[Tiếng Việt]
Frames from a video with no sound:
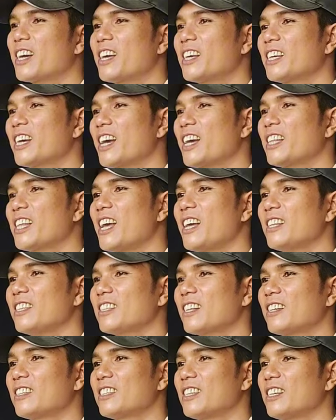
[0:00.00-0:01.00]
cây khai thác
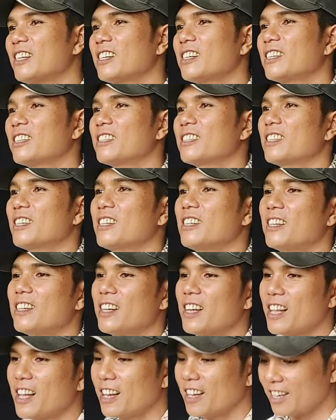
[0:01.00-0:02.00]
tự nhiên cho
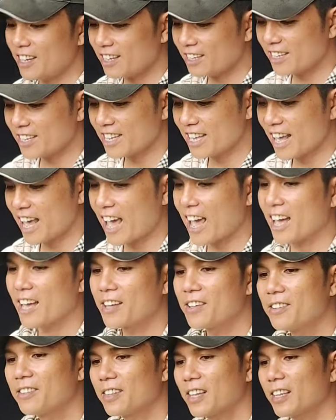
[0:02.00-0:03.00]
nên là rất là già
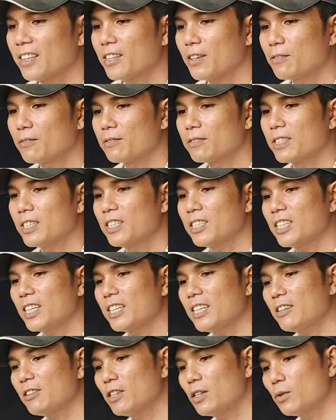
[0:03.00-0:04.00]
anh Tùng chia sẻ
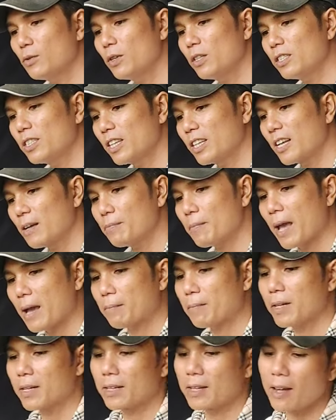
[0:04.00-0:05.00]
giao lưu với anh chị các
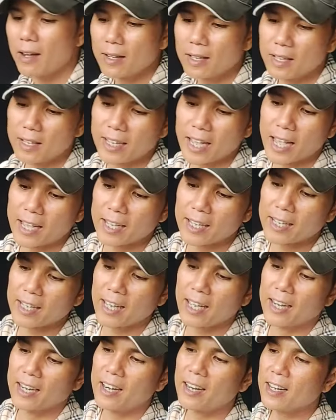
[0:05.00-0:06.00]
bạn mình có cỡ cả cái
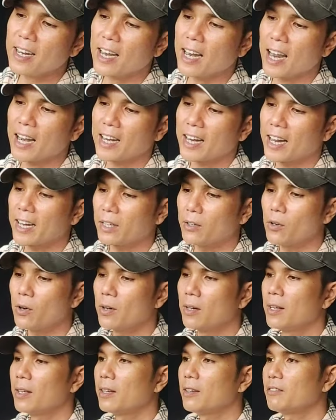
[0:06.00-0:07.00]
ghề rất là lành lặn luôn
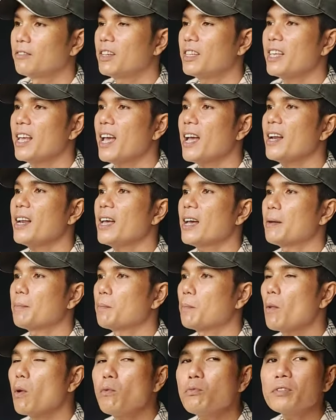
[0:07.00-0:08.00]
với giá là
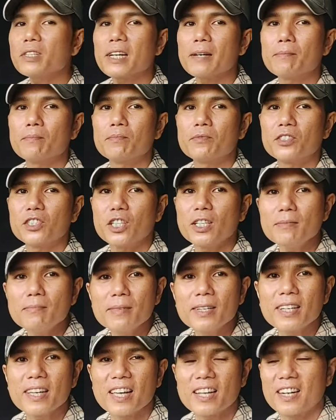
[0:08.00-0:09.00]

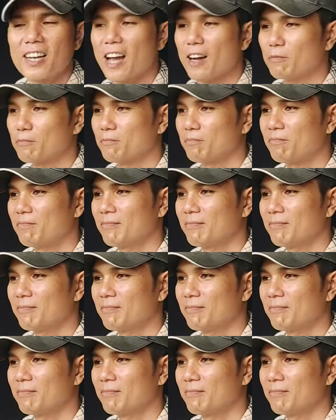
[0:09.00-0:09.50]
490.000 đồng